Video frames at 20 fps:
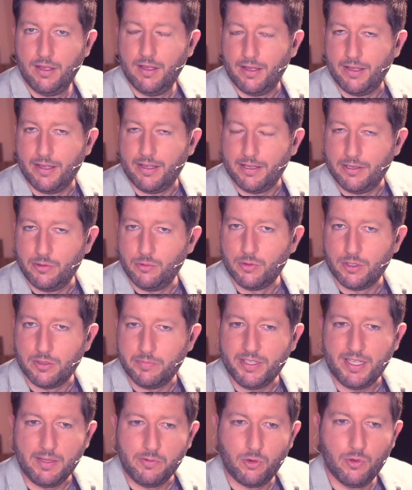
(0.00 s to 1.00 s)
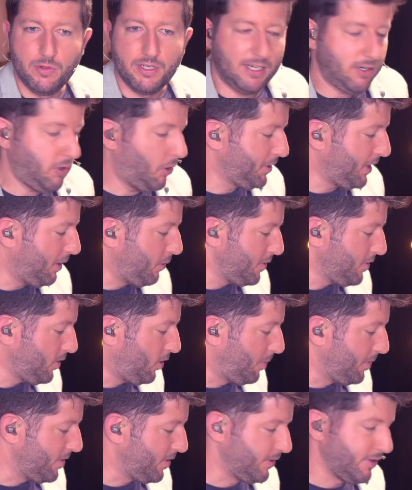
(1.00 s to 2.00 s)
äh, nur mit dem Grundakkord
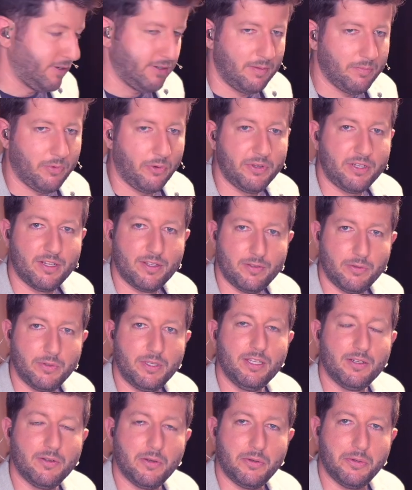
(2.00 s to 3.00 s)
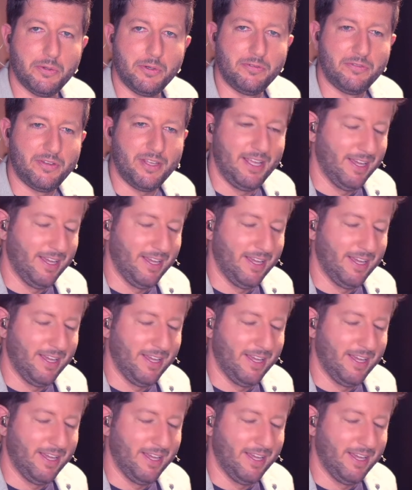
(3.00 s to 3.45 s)
auskommen, sondern dann bräuchtest du hier noch irgendwie